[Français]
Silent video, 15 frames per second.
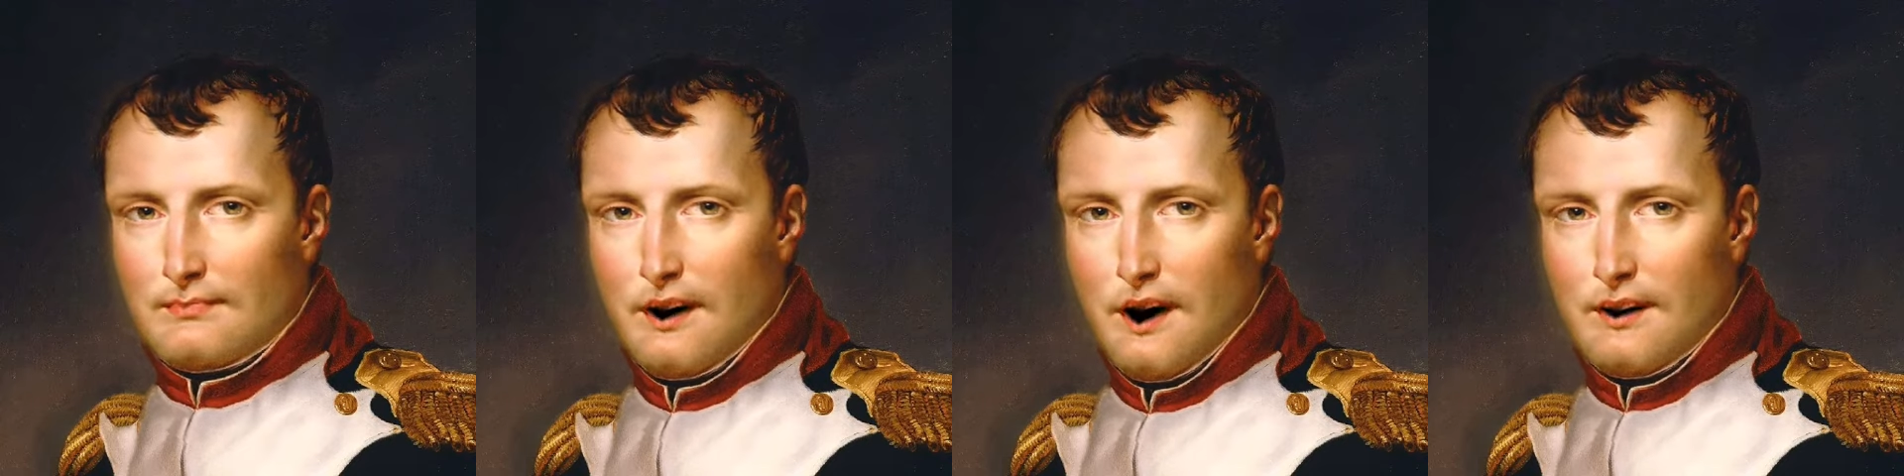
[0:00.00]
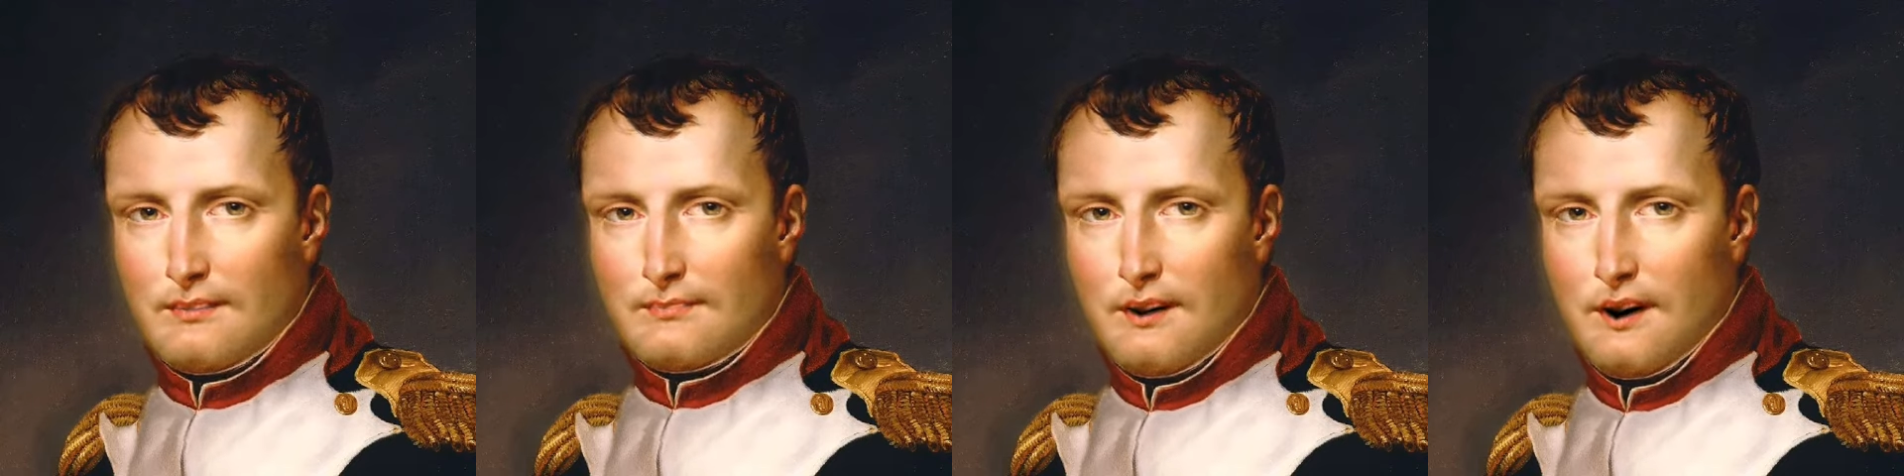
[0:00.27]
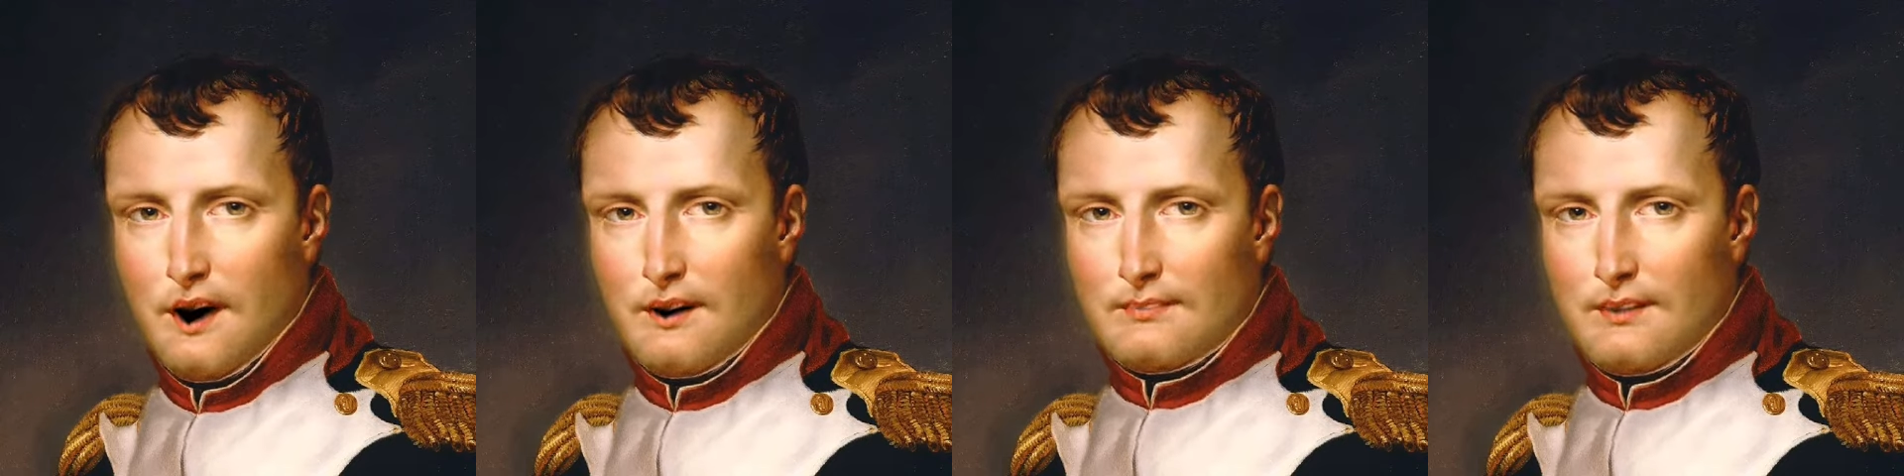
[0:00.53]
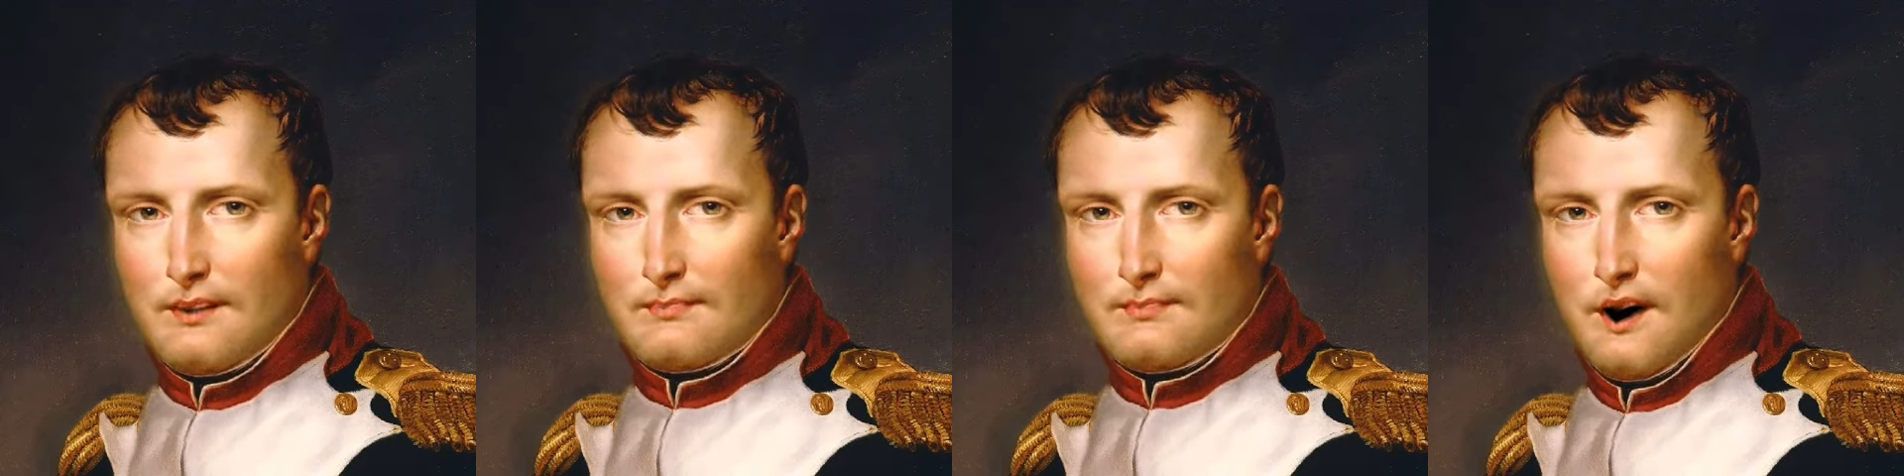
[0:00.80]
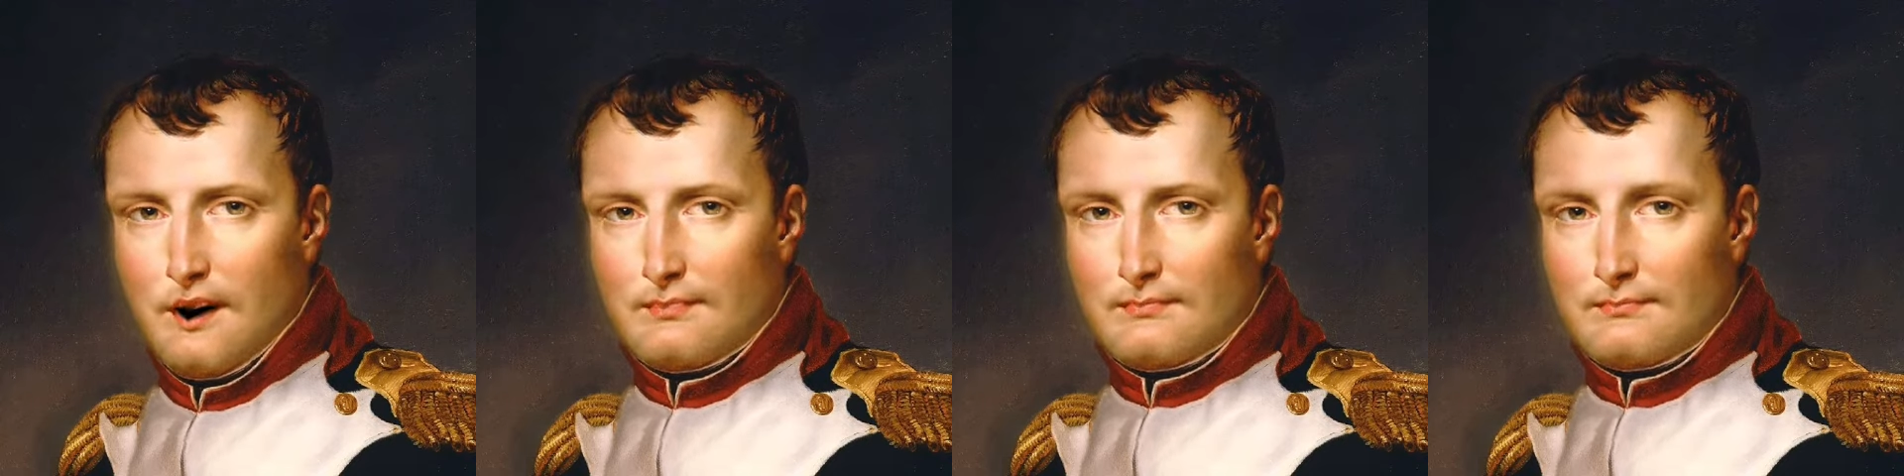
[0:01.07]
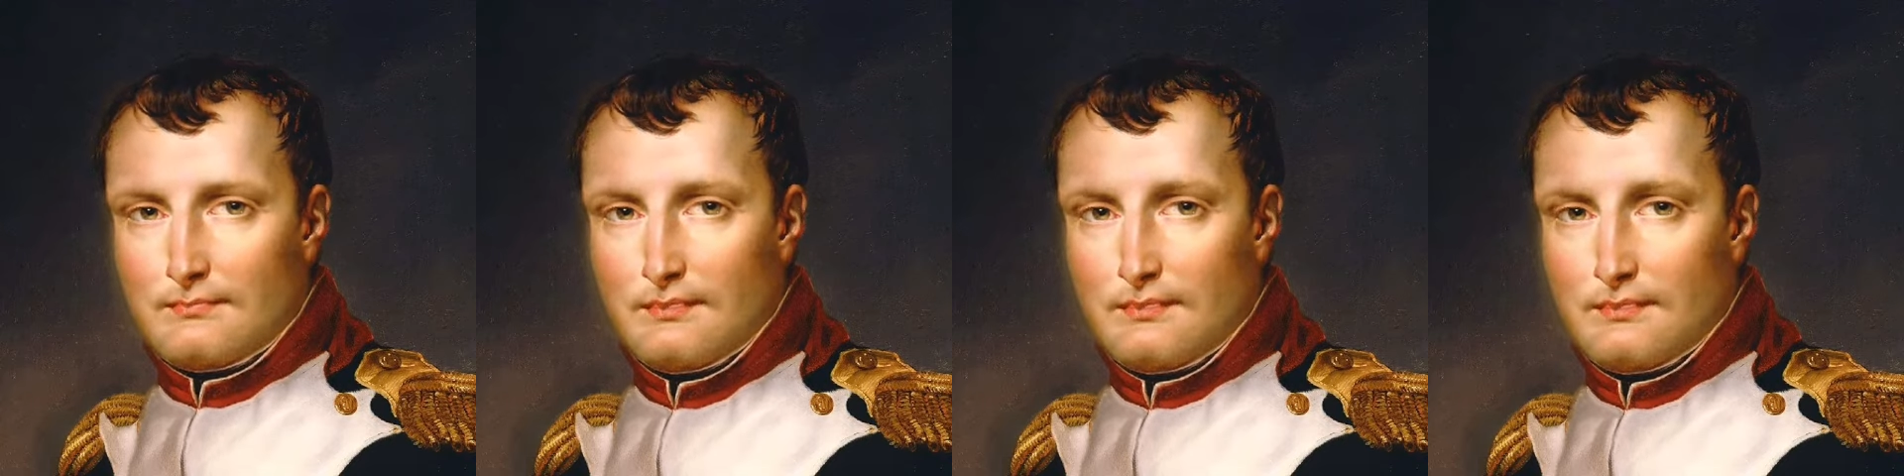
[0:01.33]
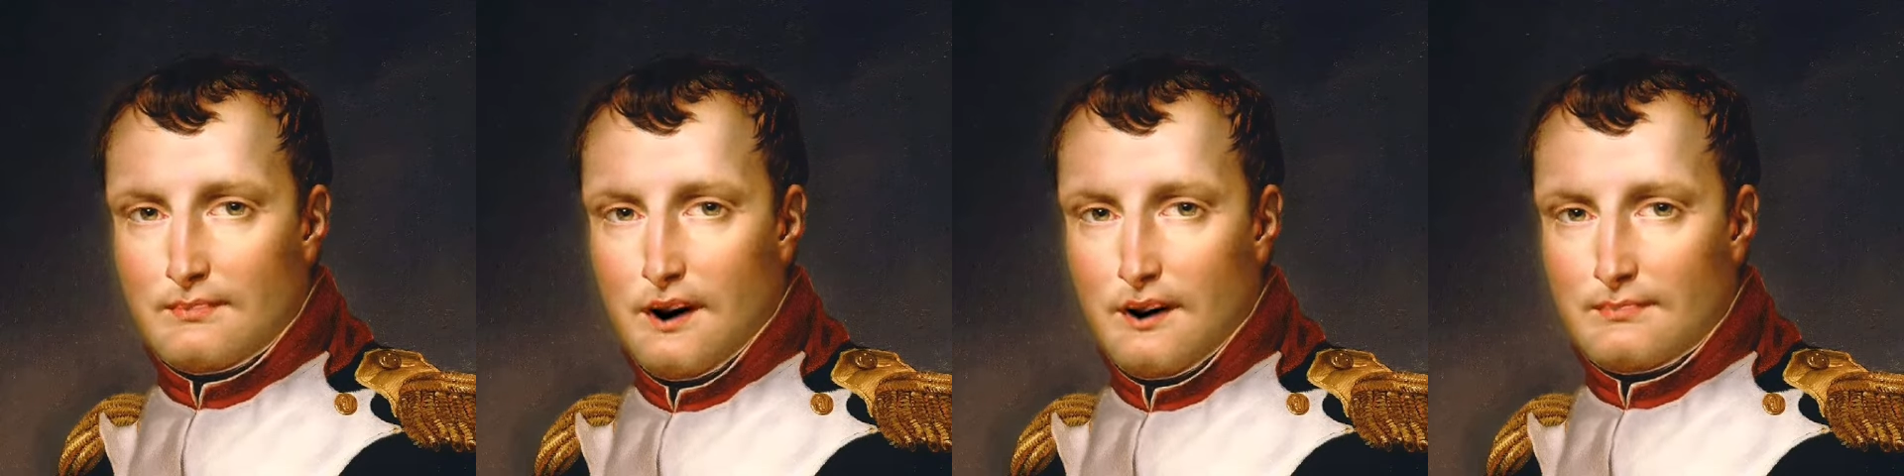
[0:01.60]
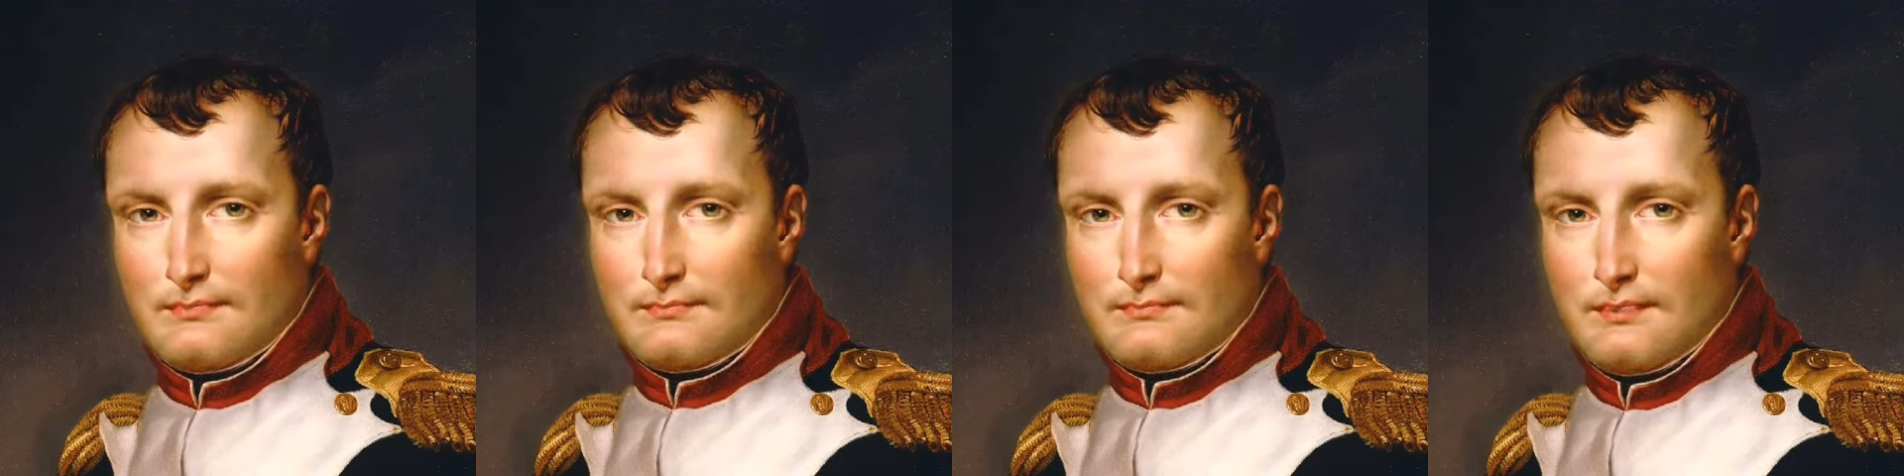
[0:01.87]
je suis élève à l'école
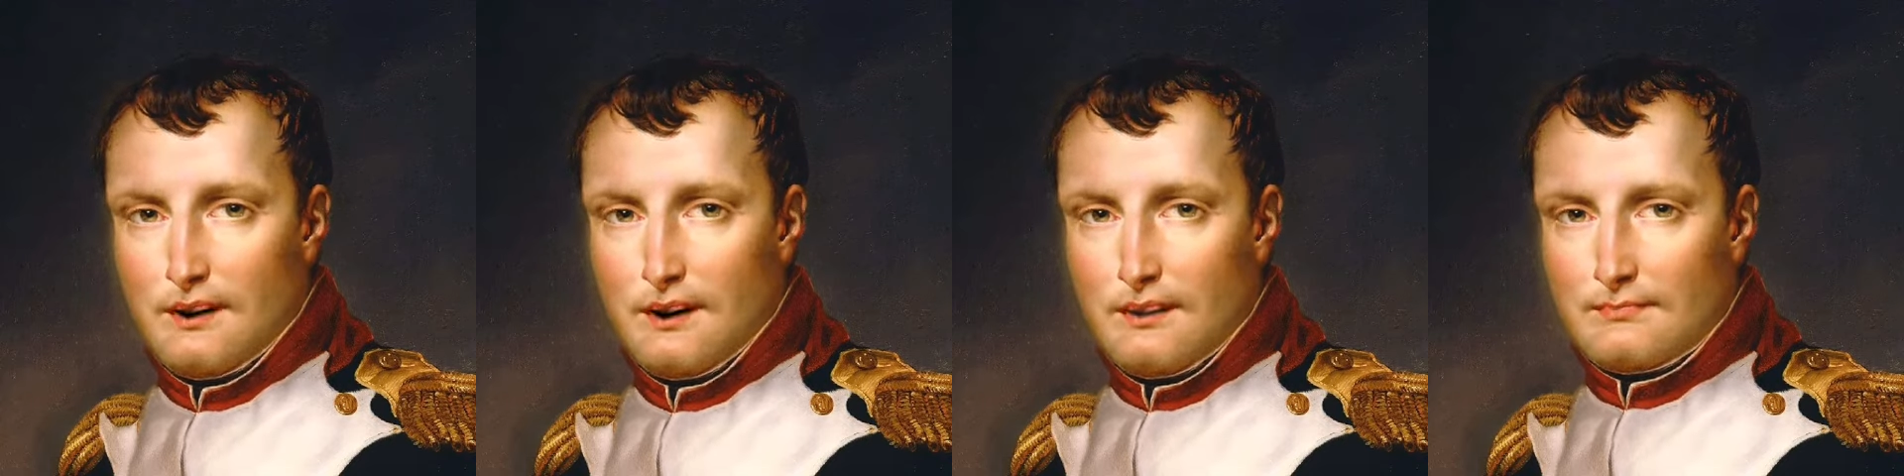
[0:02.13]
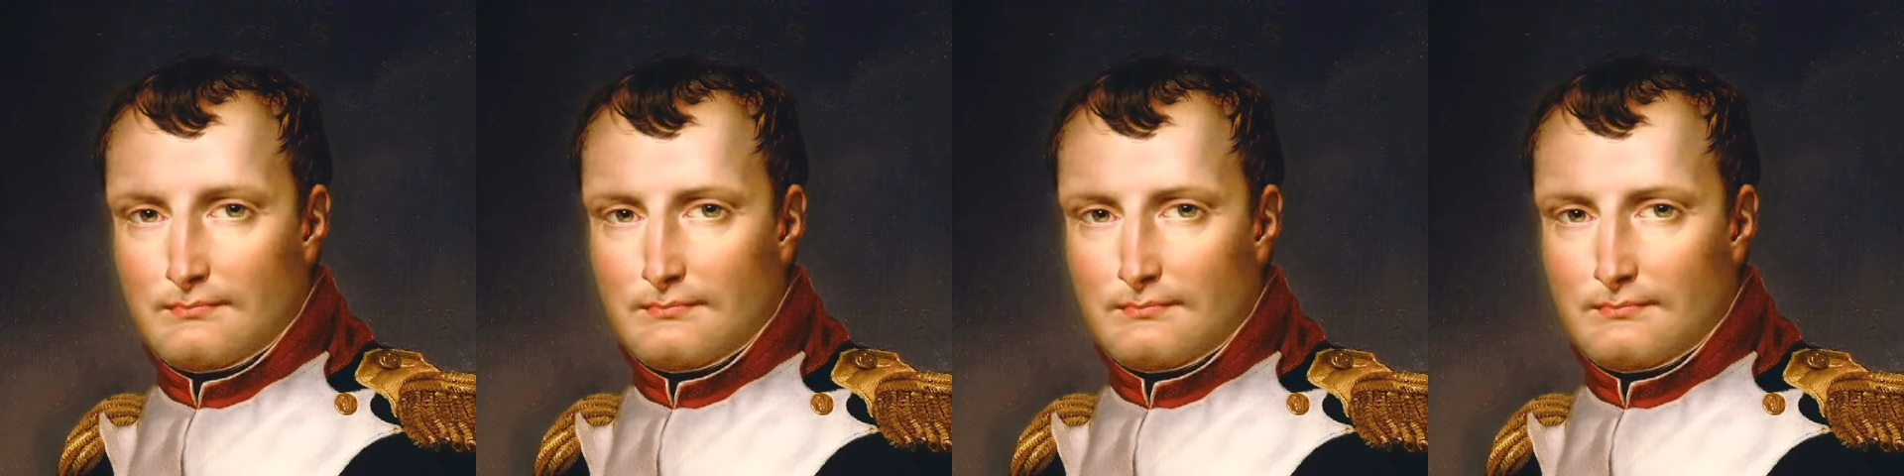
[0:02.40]
militaire de Brienne.